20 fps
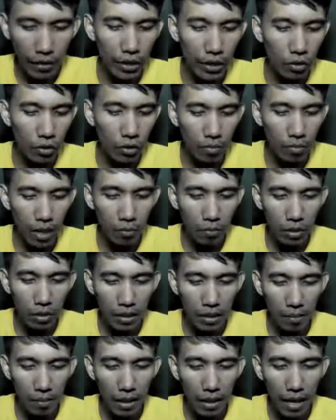ngayon itong mga
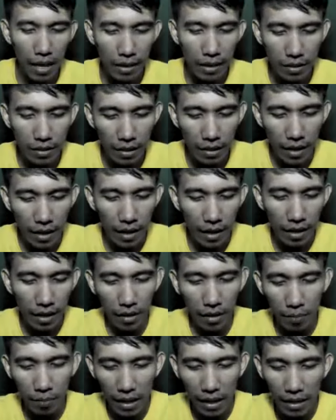Amonita, may hari sila,
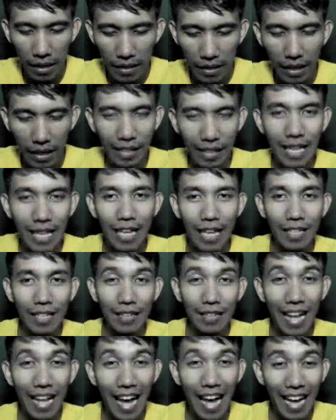ang pangalan ay
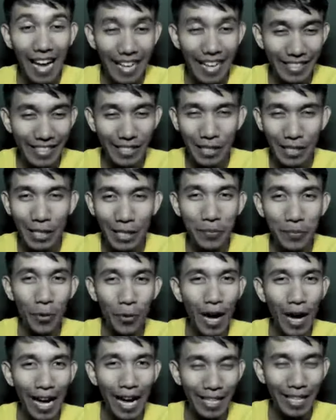Nahas. Hindi po
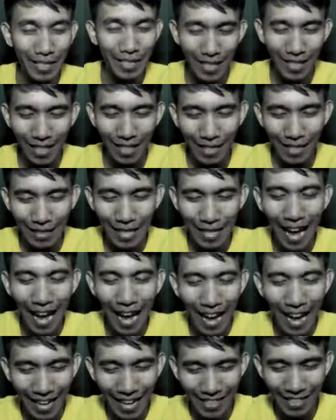Ahas ha,
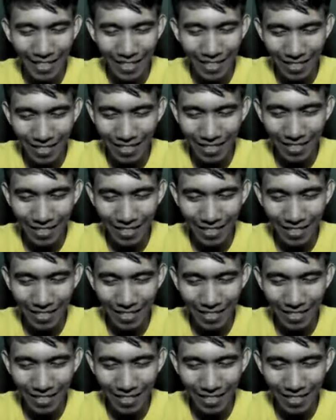Nahas.